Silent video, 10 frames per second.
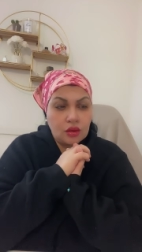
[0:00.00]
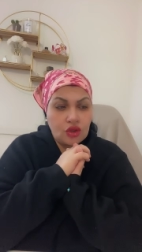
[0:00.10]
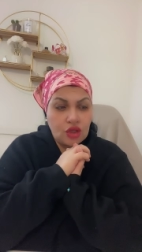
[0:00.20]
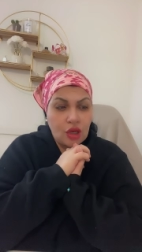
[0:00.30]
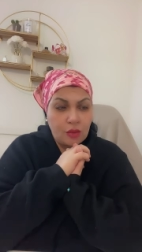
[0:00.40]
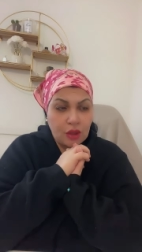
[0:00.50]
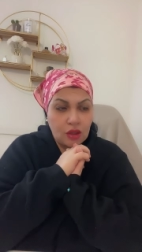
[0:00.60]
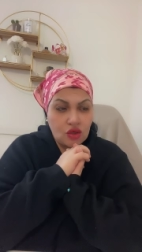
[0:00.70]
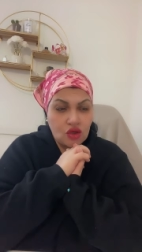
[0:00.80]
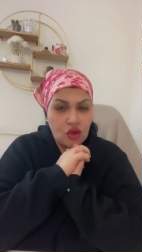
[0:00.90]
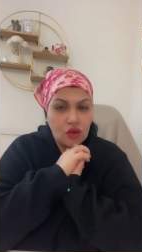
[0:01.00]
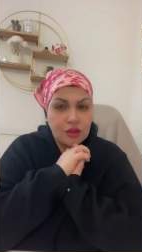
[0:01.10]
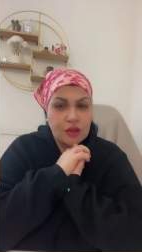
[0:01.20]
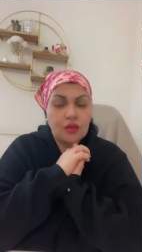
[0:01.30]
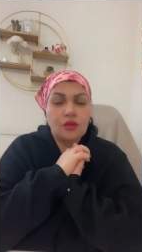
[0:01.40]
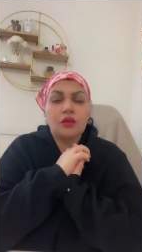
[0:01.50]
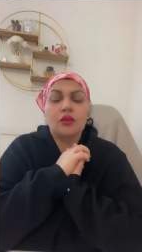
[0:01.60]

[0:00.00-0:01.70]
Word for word: جي ابخي اون شوز